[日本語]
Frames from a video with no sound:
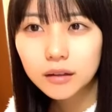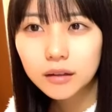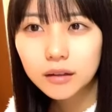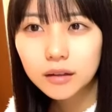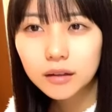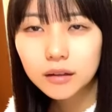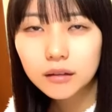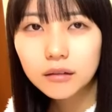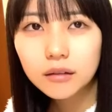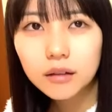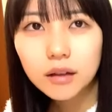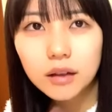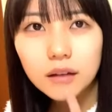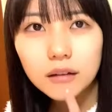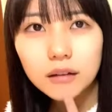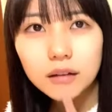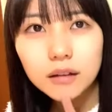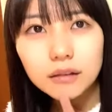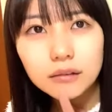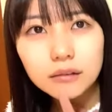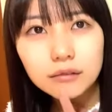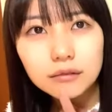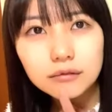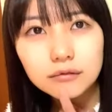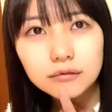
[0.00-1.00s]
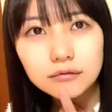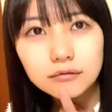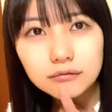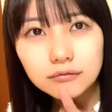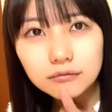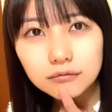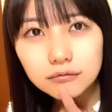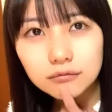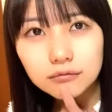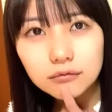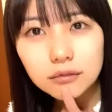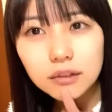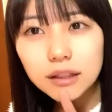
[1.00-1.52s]
うなので
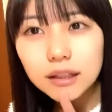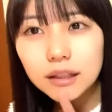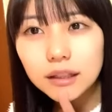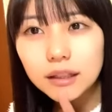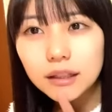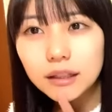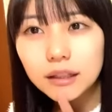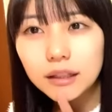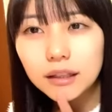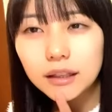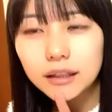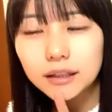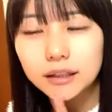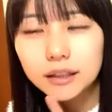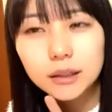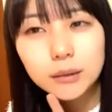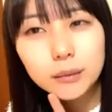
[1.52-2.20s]
明